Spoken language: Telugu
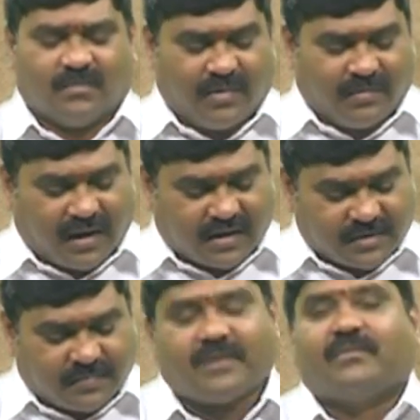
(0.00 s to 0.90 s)
మేము అలా
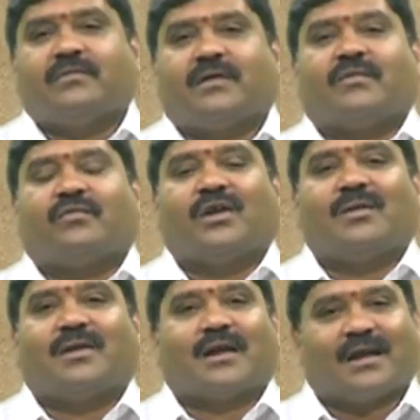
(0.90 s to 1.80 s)
చెప్పినటువంటి వాళ్ళ ఫోన్
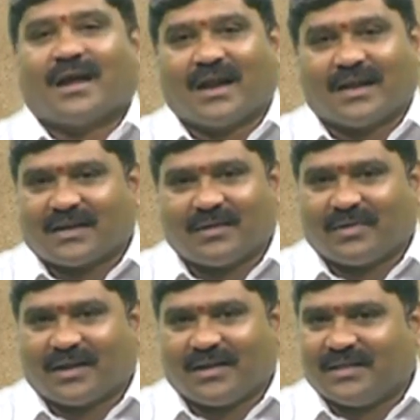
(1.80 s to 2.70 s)
నెంబర్ కానీ కాంటాక్ట్
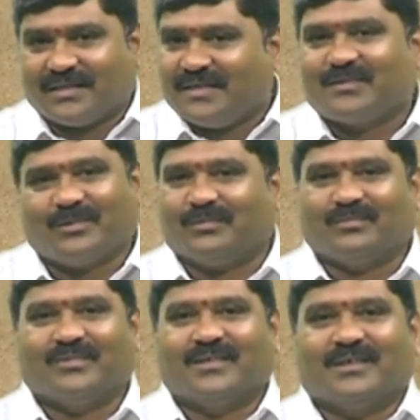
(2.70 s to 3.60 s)
నెంబర్ కానీ నేను తీసుకోను
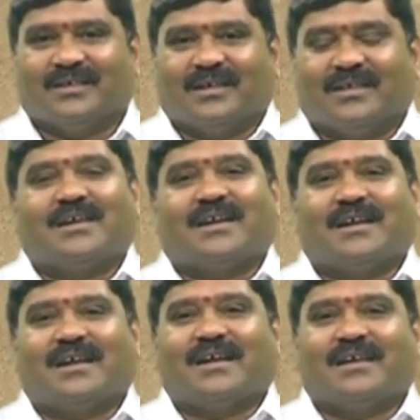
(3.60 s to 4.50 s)

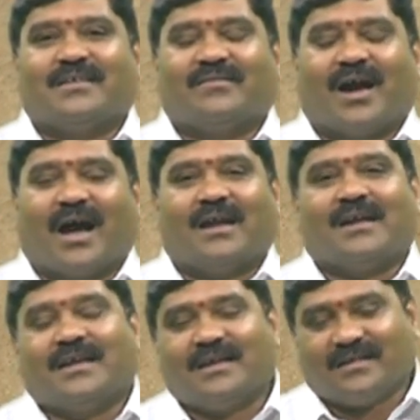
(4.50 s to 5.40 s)
ఎందుకనంటే
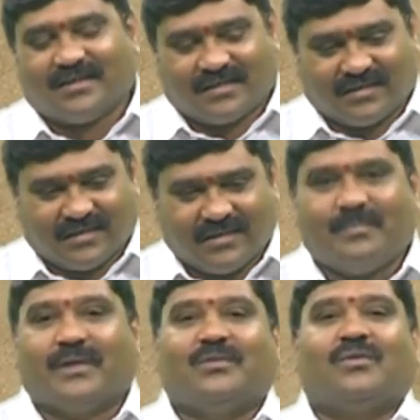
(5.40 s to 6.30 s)
ఆల్రెడీ
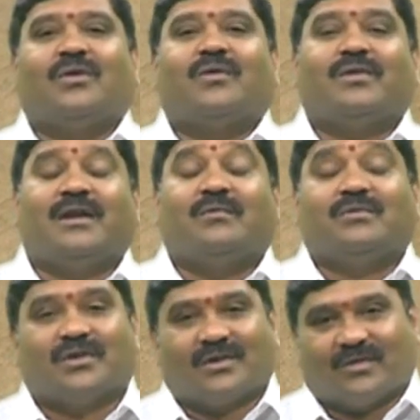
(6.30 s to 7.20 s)
ఇబ్బందుల్లో ఉండి
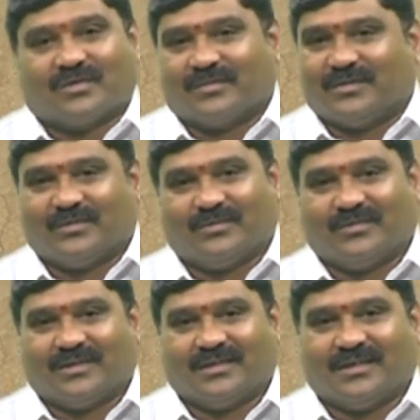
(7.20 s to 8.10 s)
ఉద్యోగం కోసం ఎదుర్కొ
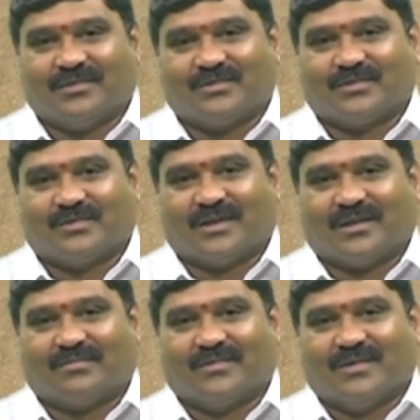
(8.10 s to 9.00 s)
ఎదురు
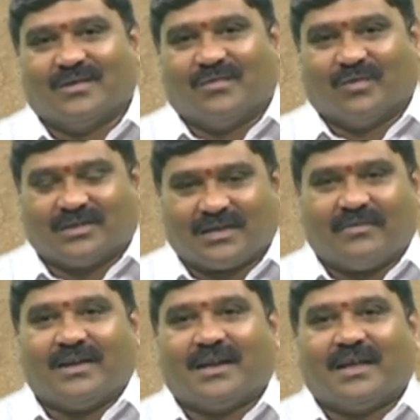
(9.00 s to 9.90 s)
చూస్తున్నారు వచ్చిన
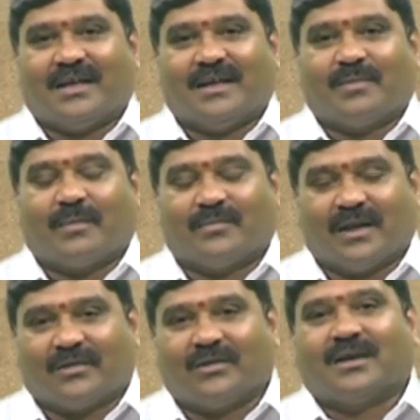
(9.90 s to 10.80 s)
వెంటనే పాపం
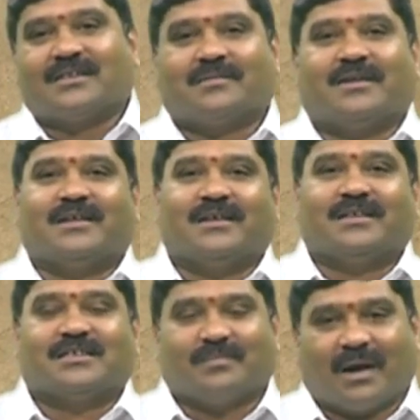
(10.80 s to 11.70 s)
నెల రోజులు కష్టపడి
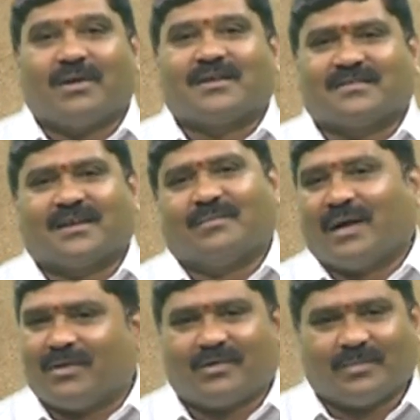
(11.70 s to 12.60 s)
తెచ్చి బాబాకి ఇస్తా అంటే
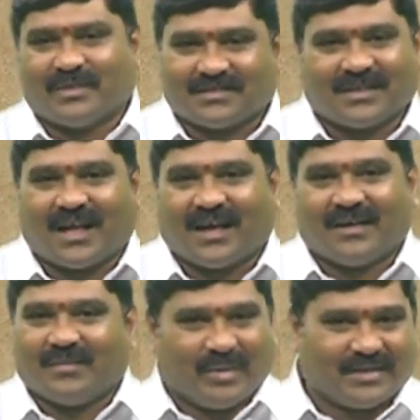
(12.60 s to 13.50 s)
బాబా కూడా మెచ్చుతాడా
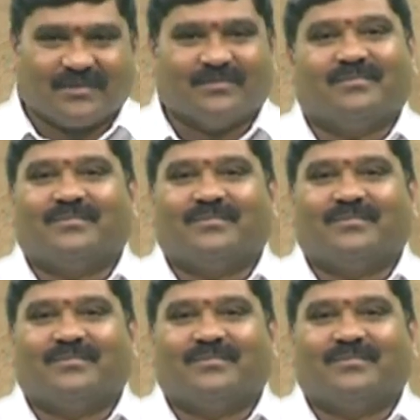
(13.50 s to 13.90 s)
మెచ్చడు